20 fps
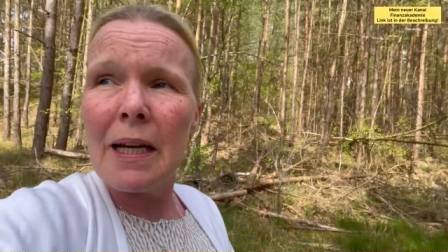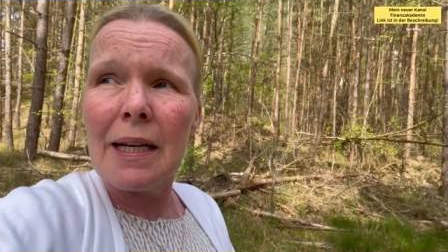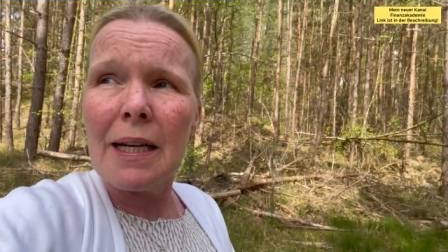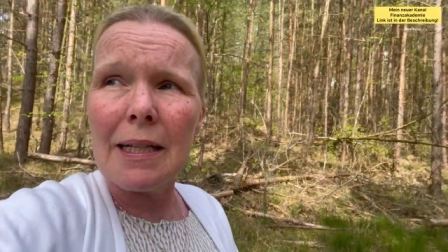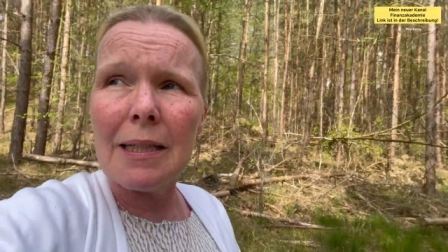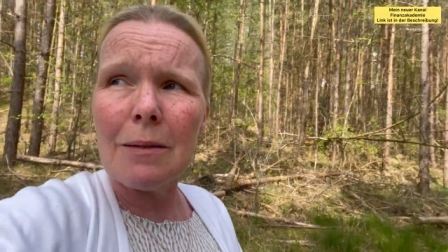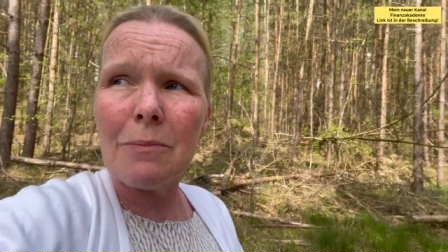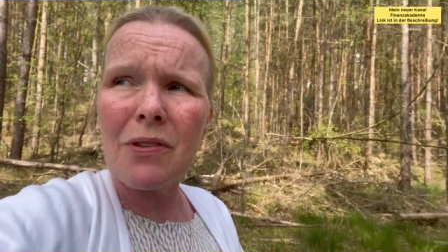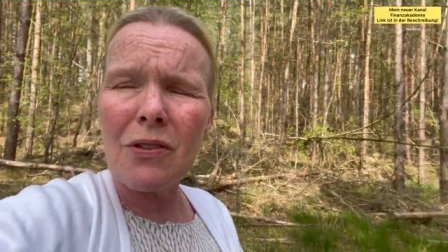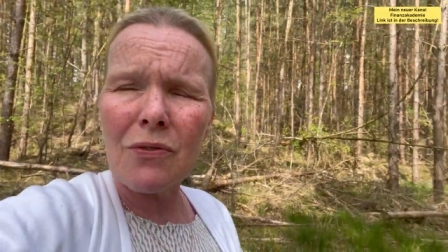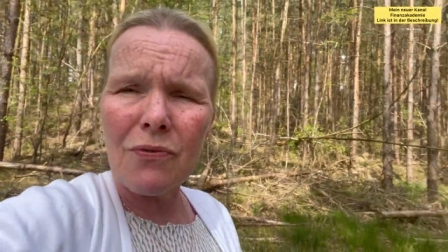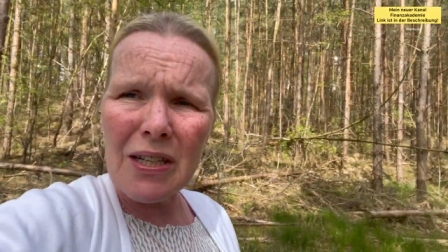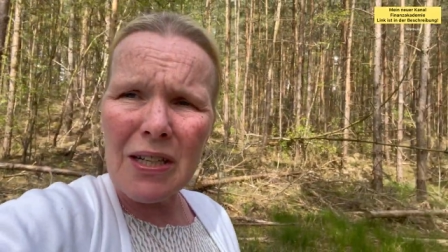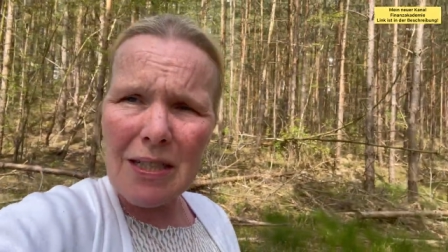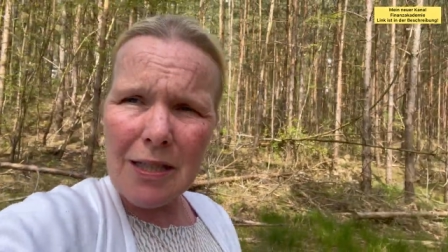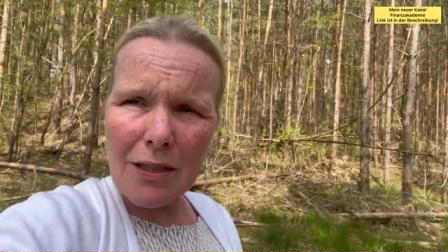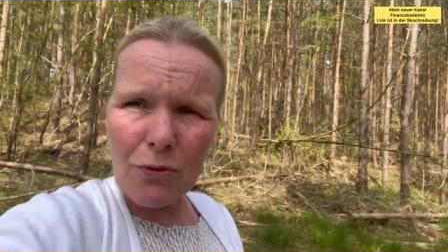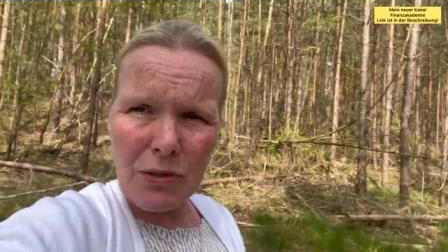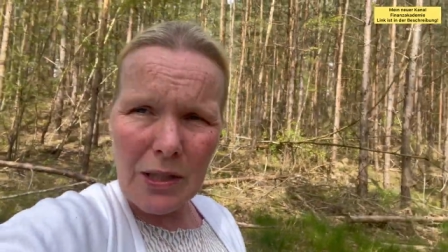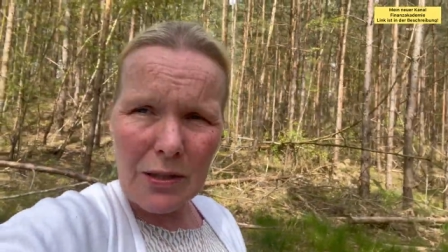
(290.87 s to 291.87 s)
Ähm,
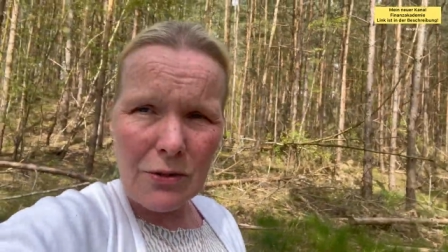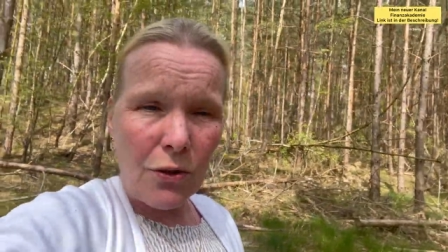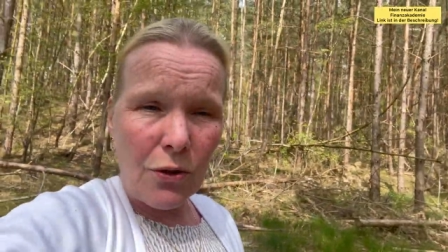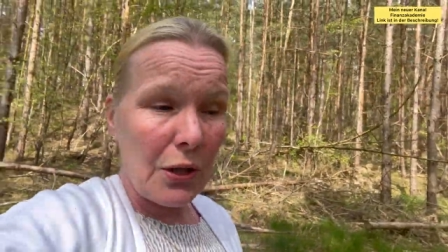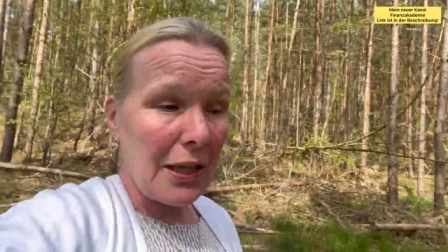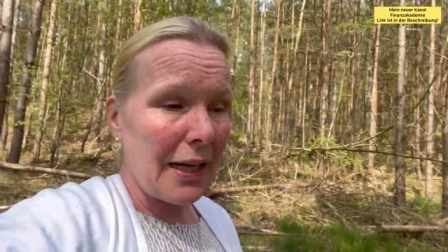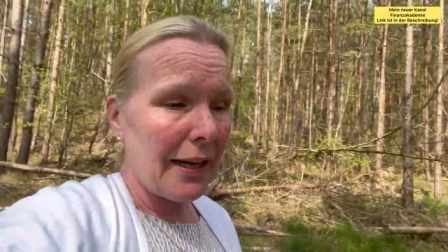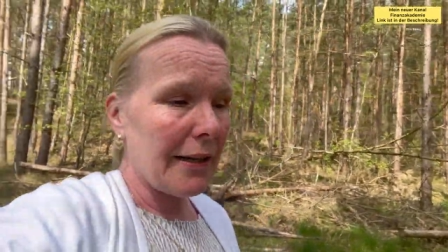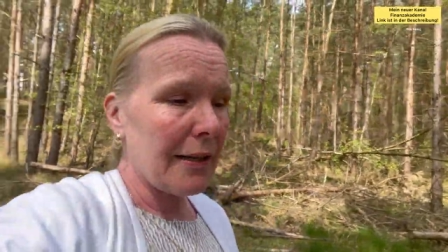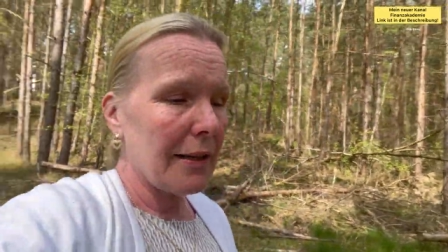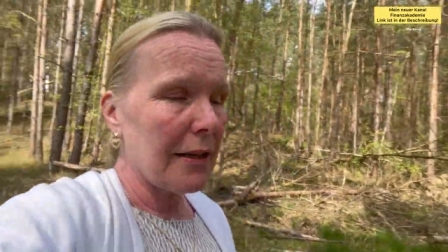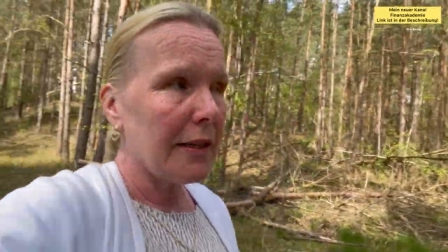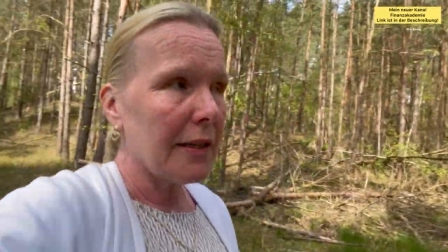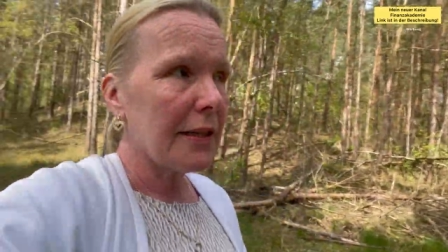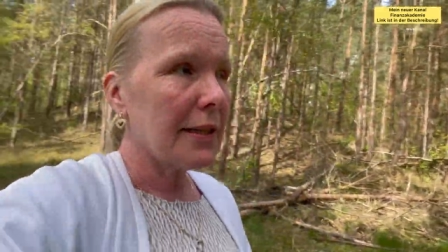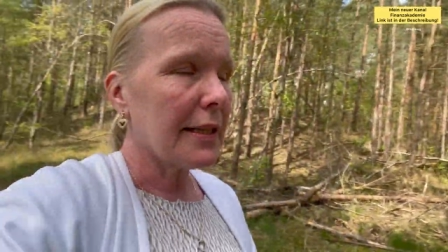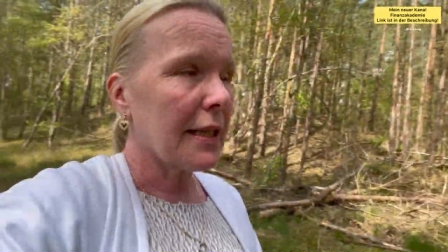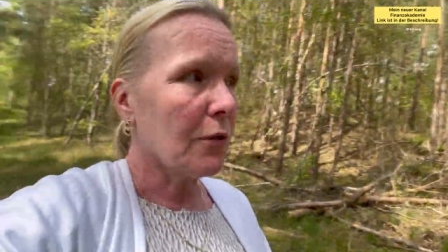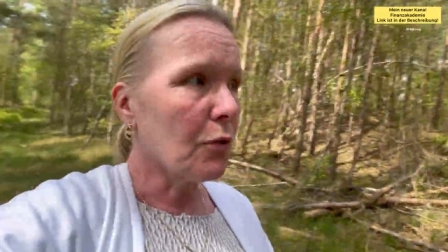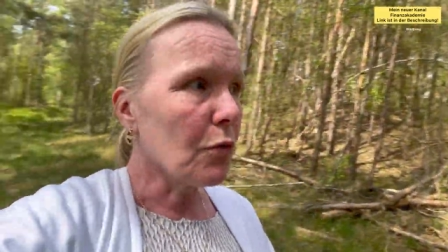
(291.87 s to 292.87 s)
Silvester und Neujahr äh,
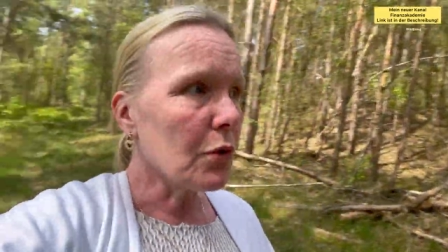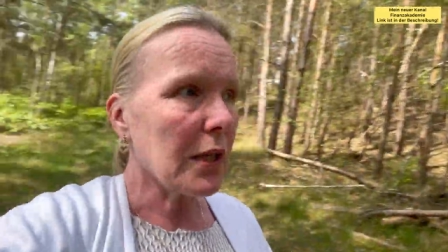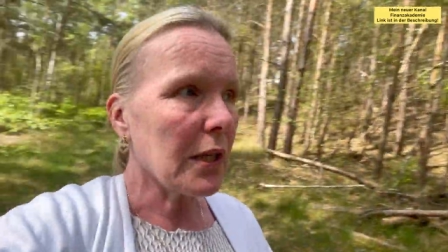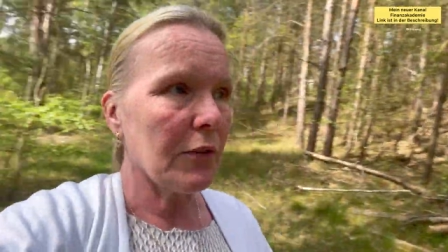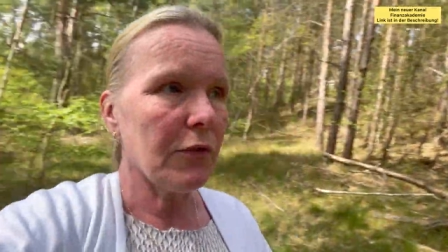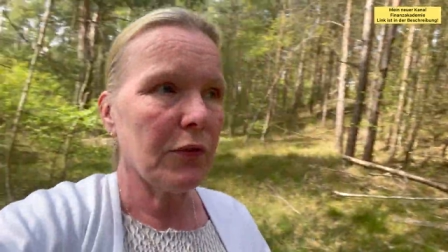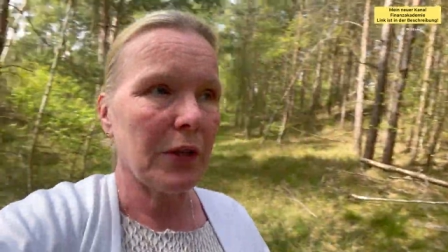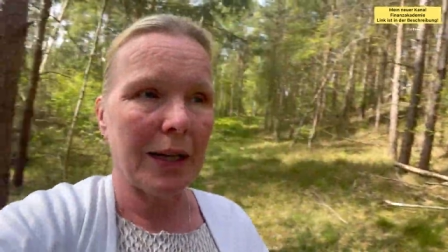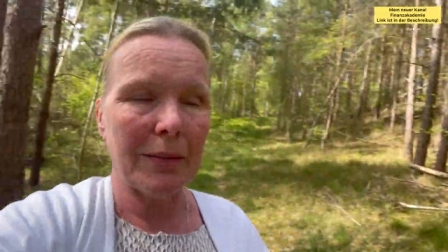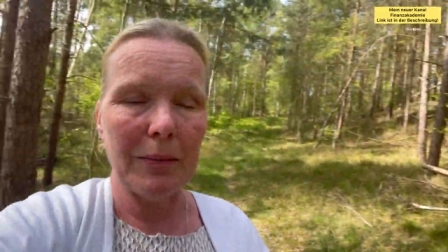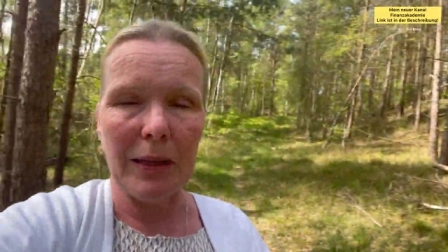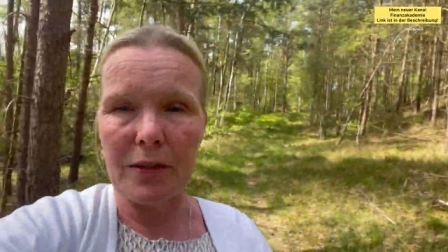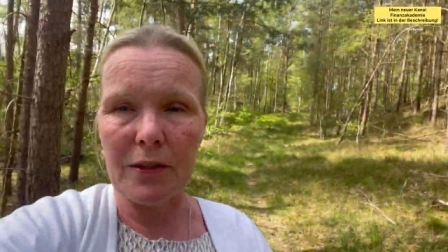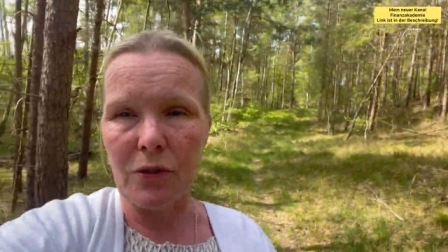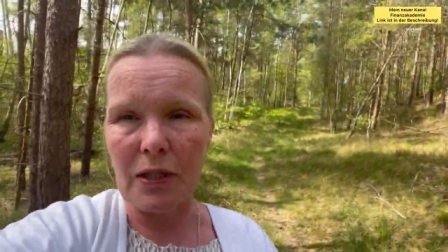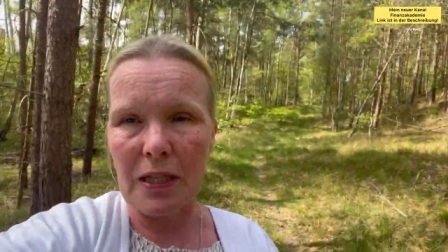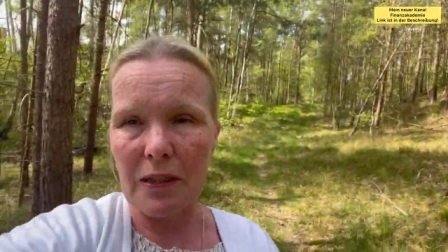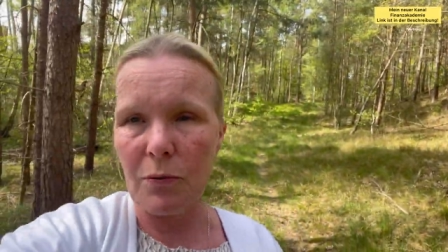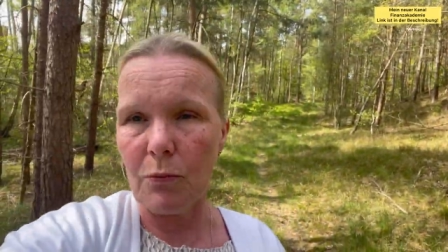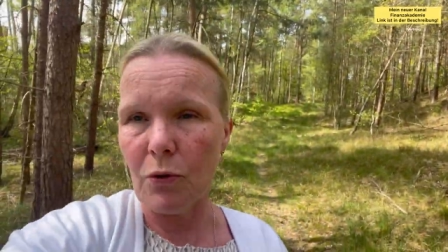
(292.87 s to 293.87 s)
in der Notaufnahme, also
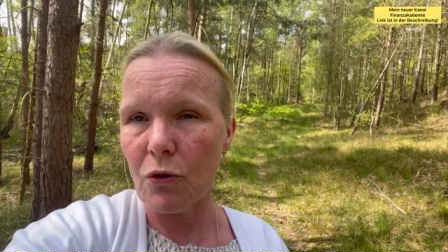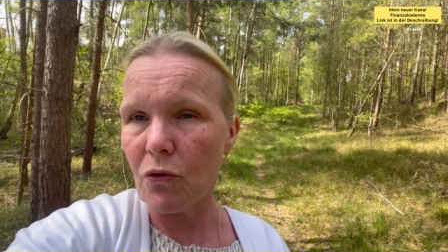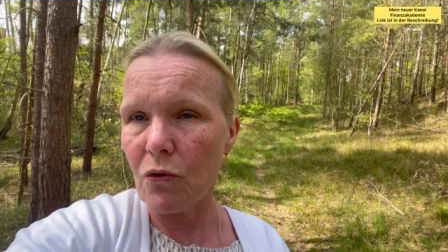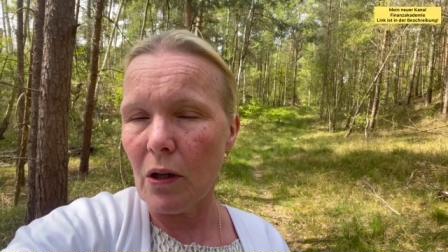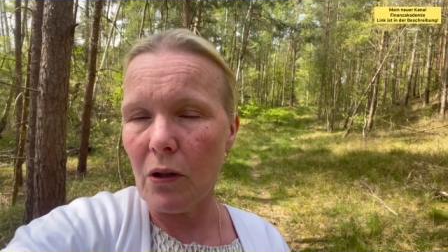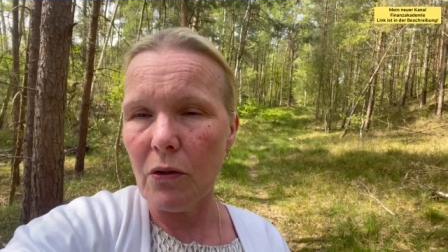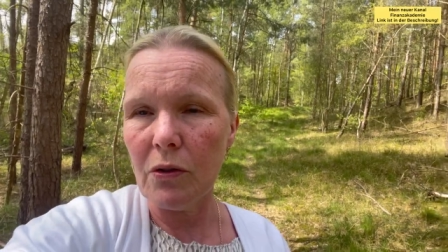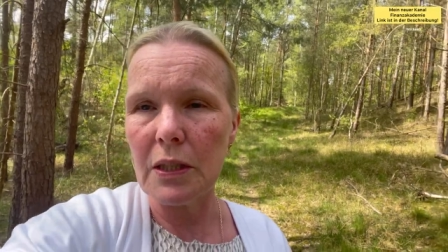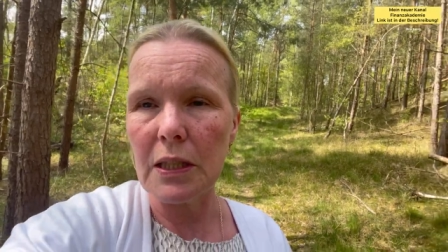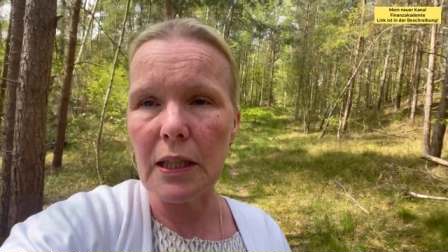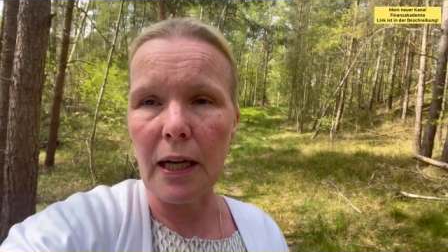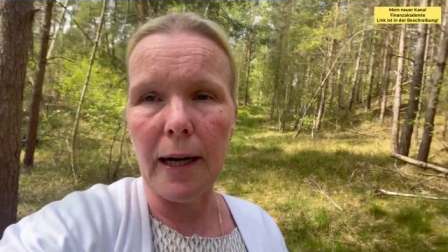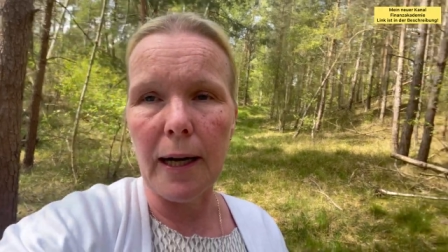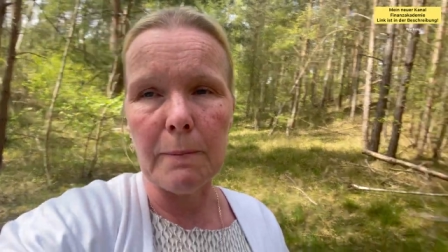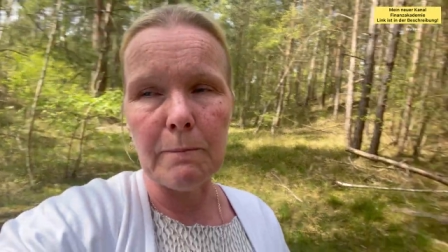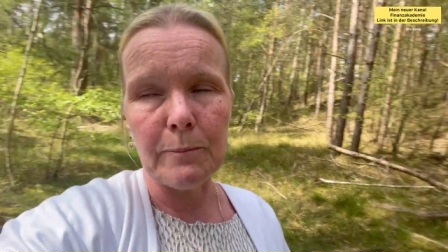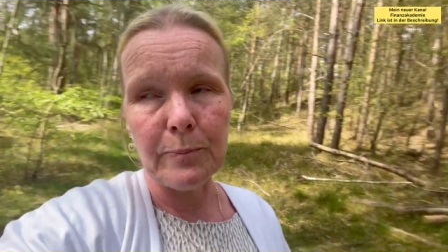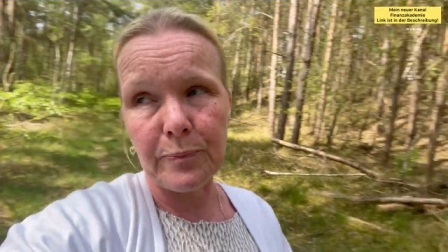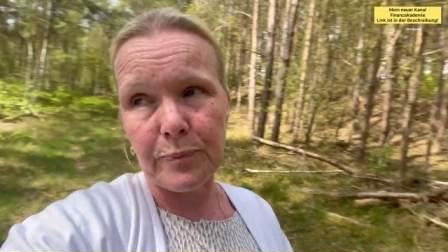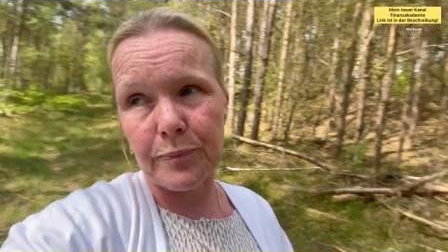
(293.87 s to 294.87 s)
das möchtest du auch nicht
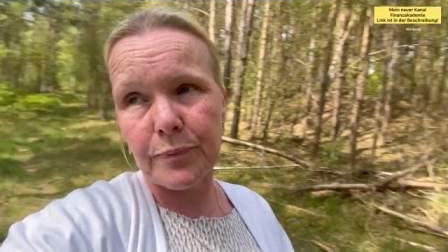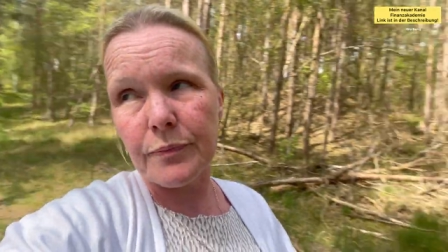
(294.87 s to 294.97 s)
haben.